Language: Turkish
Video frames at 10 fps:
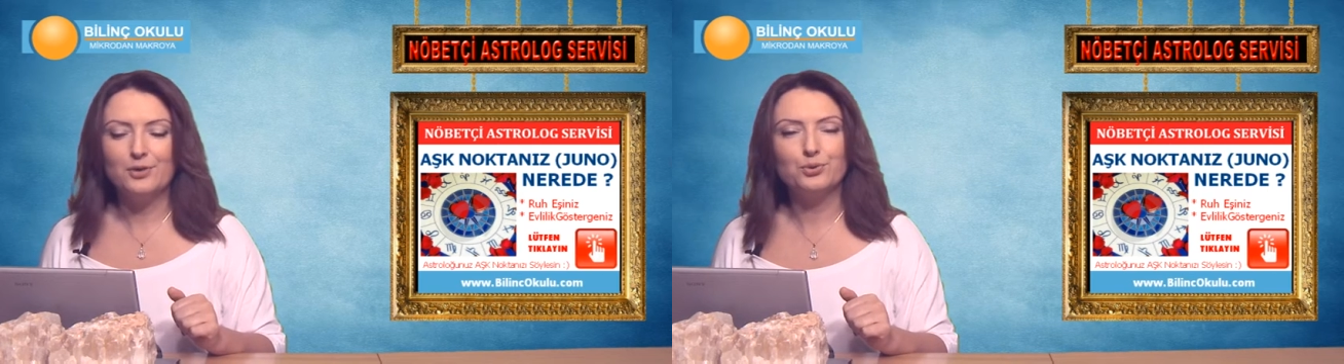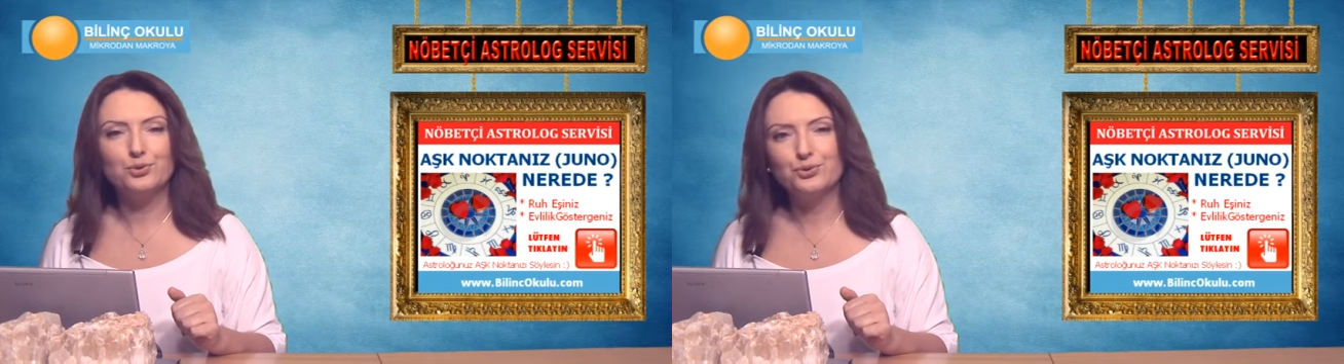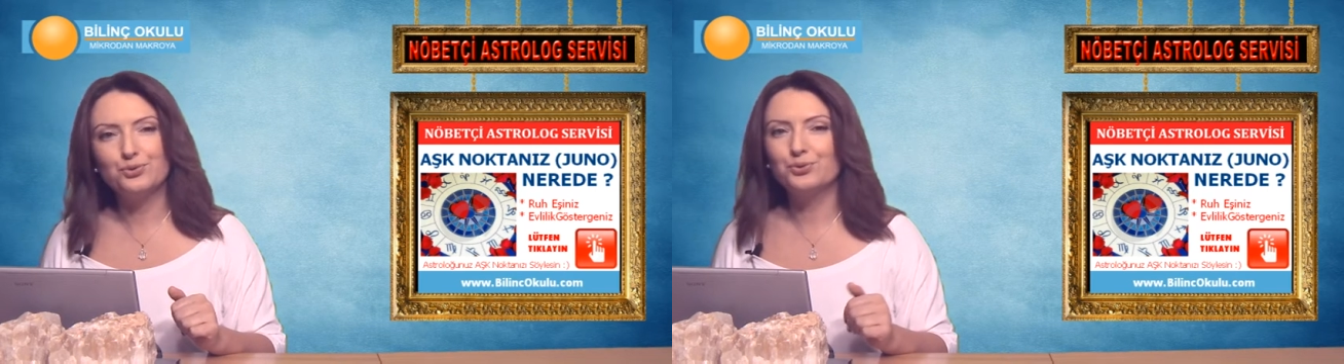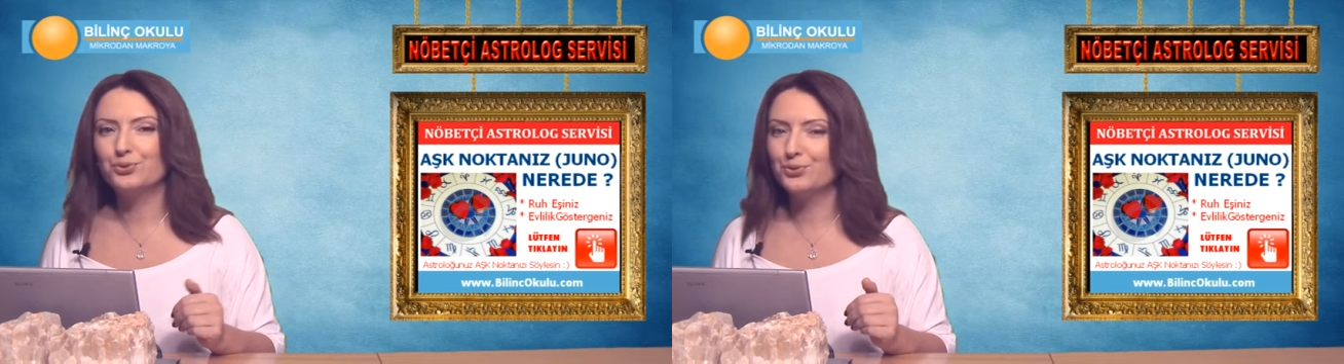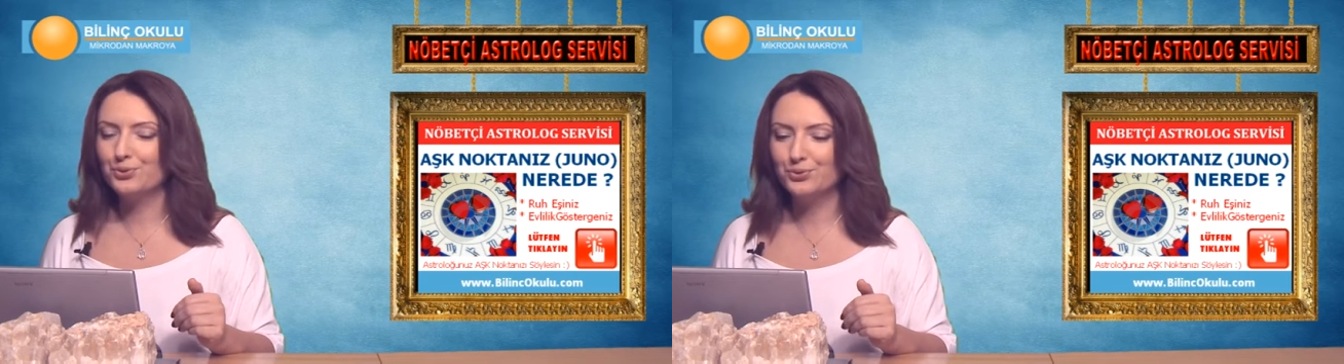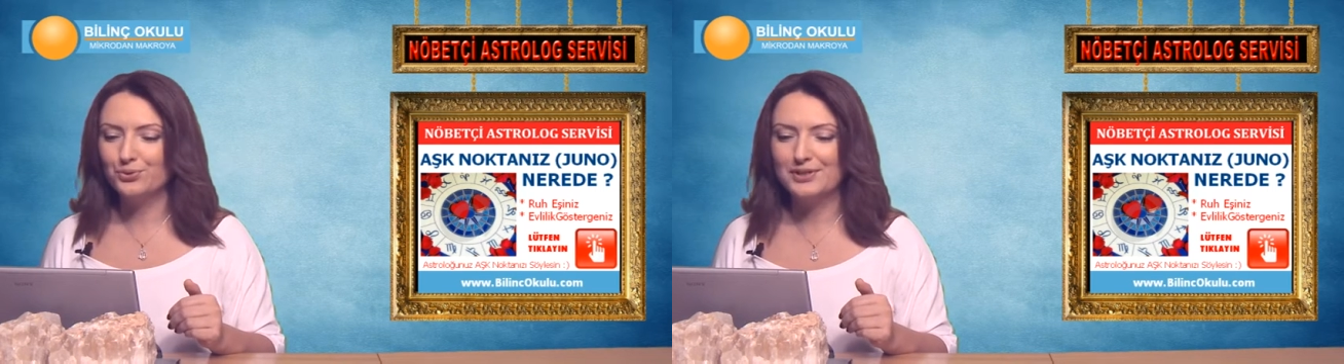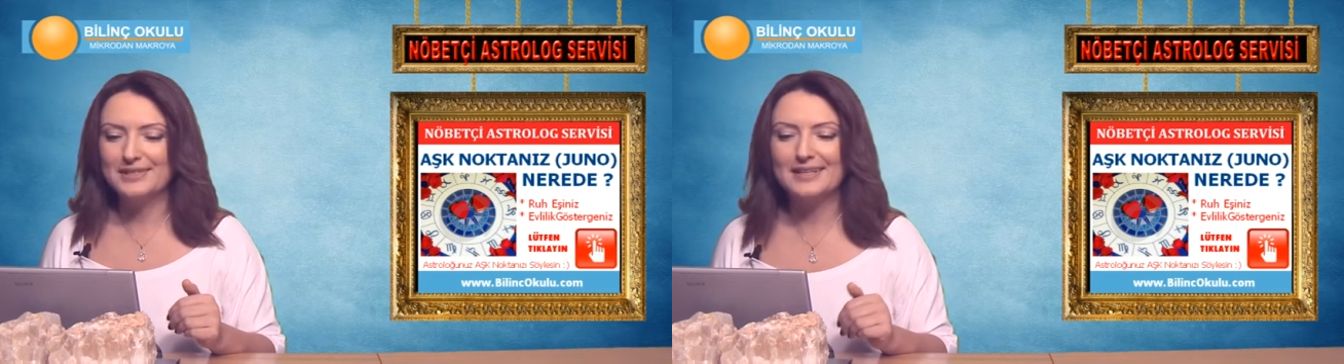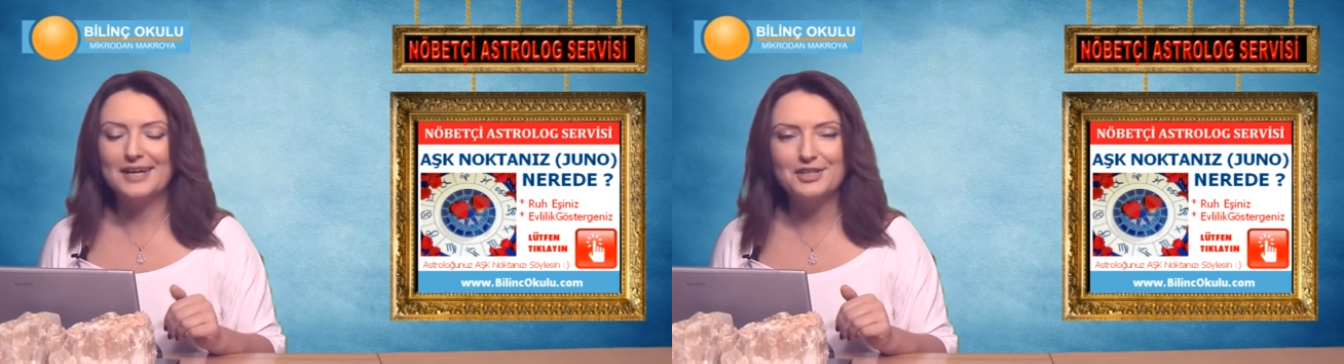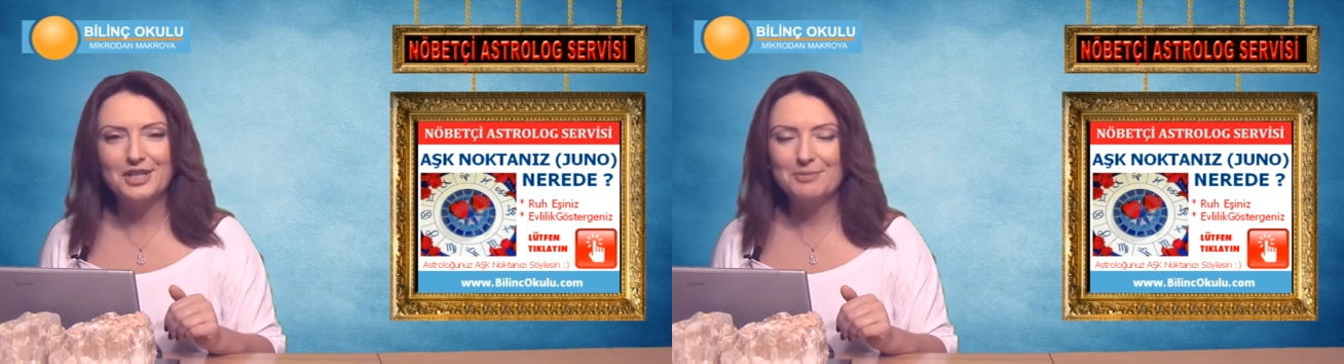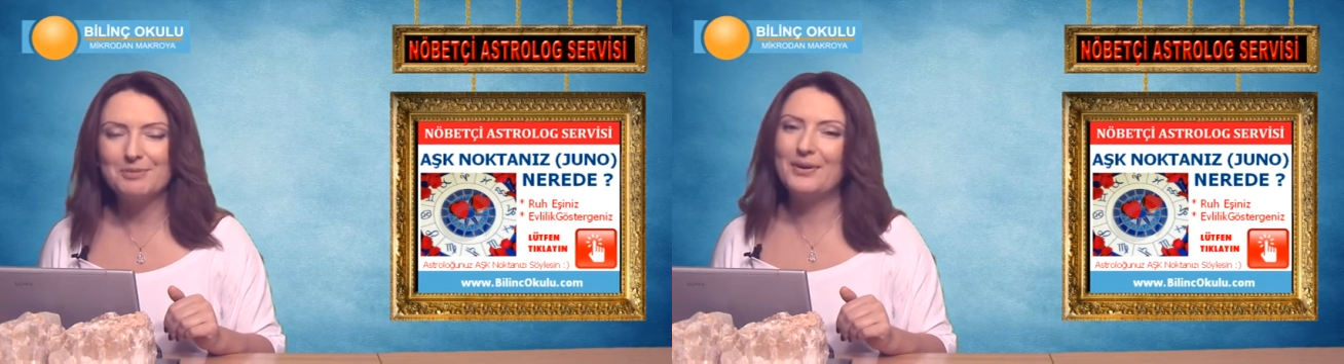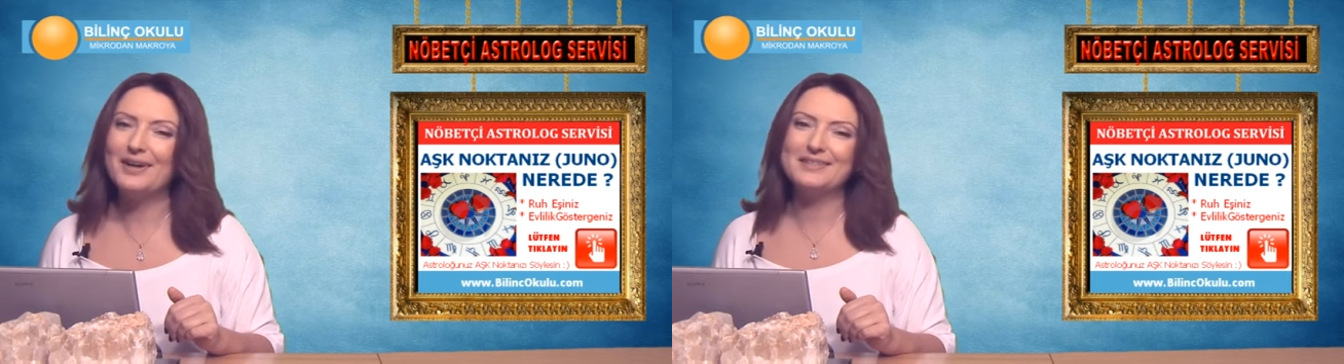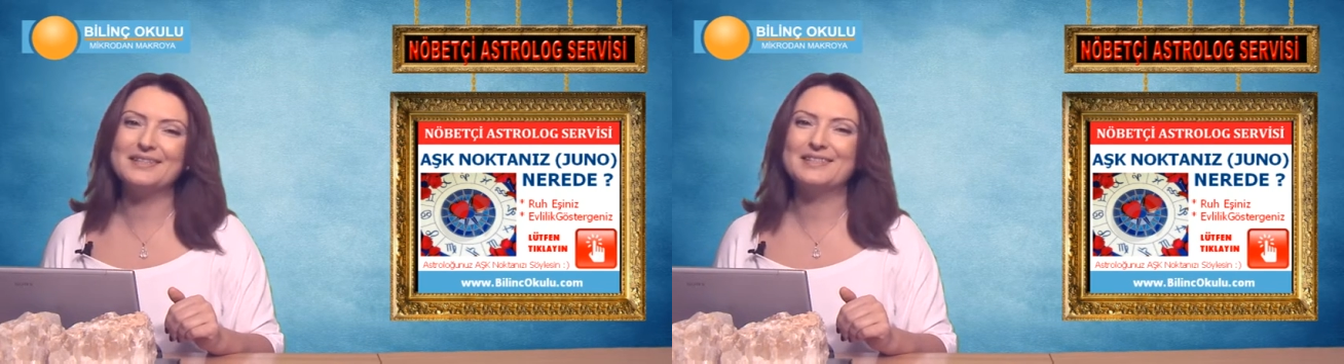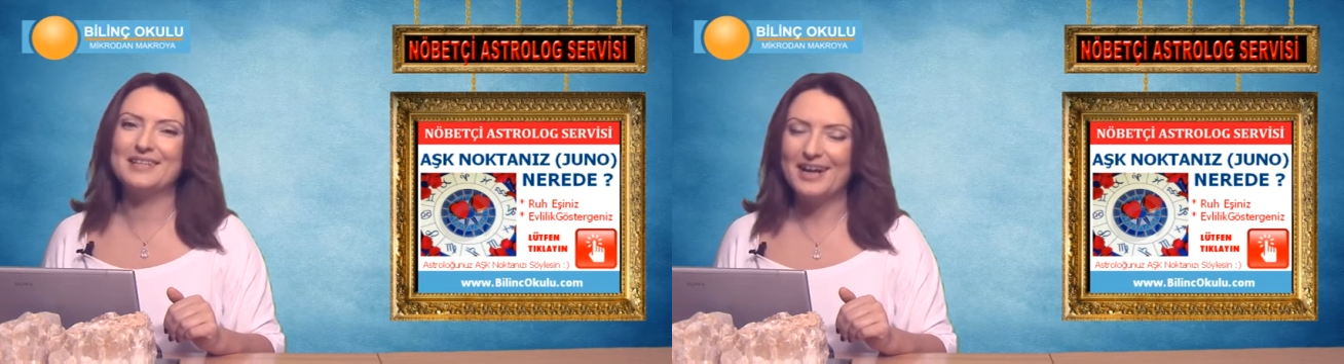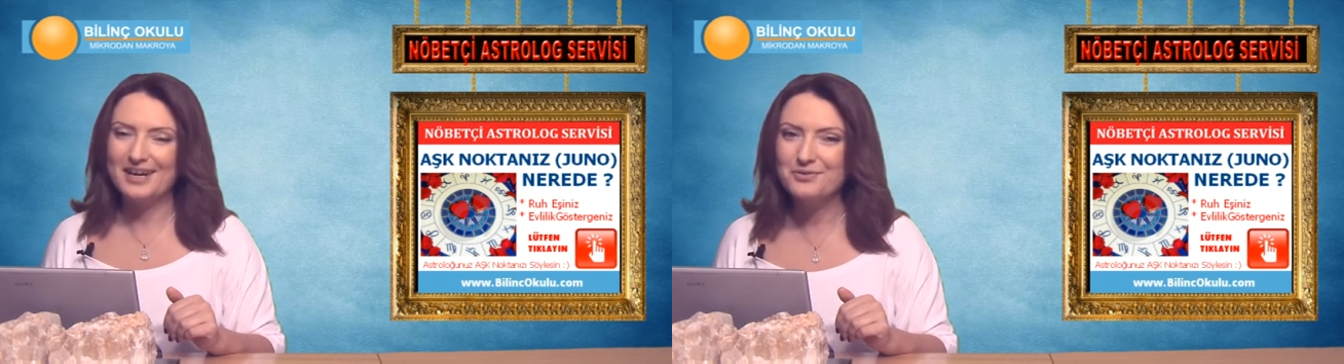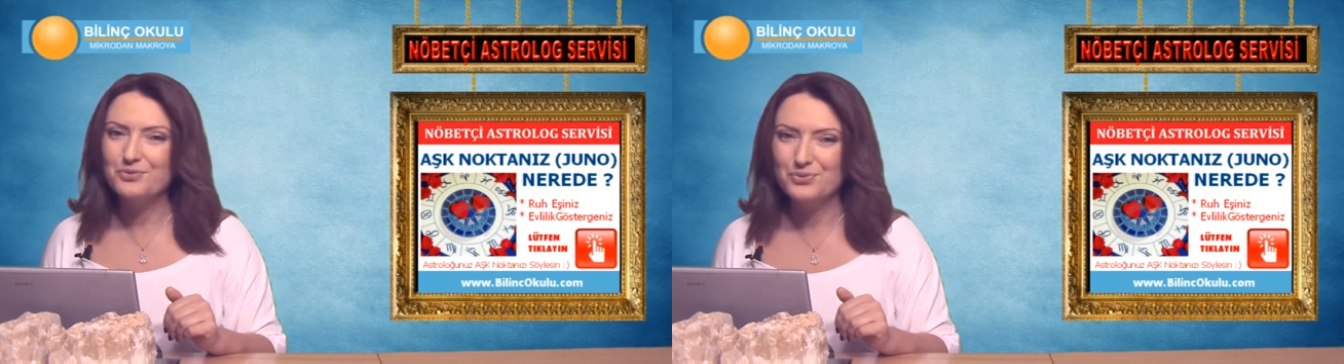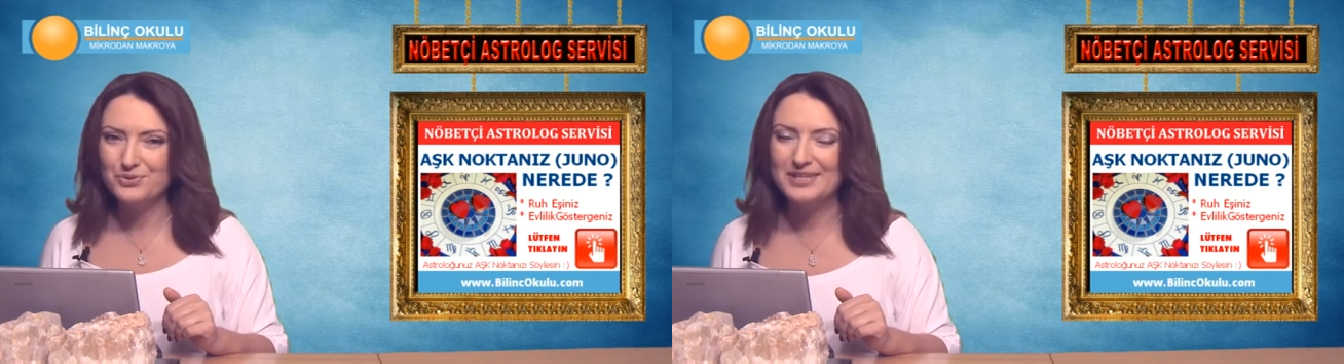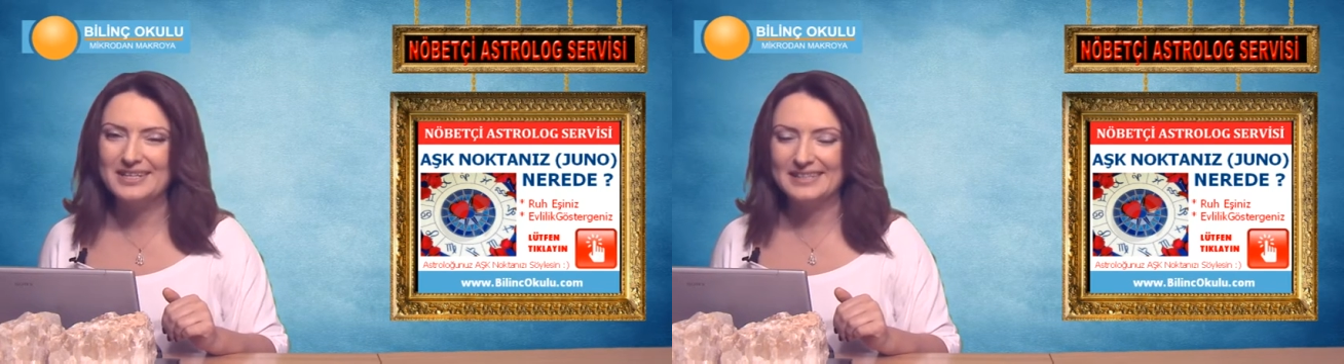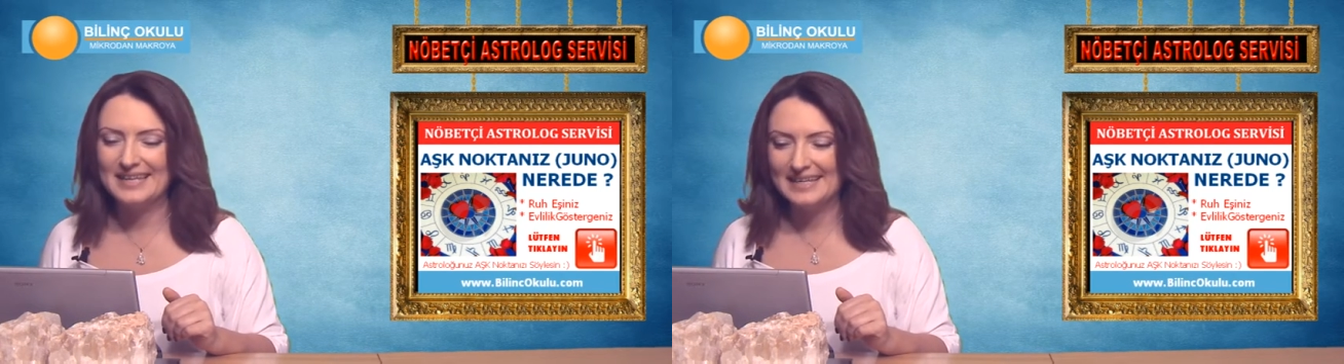Kuşku, kuruntu, kıskançlık gibi bazı zararlı duyguların da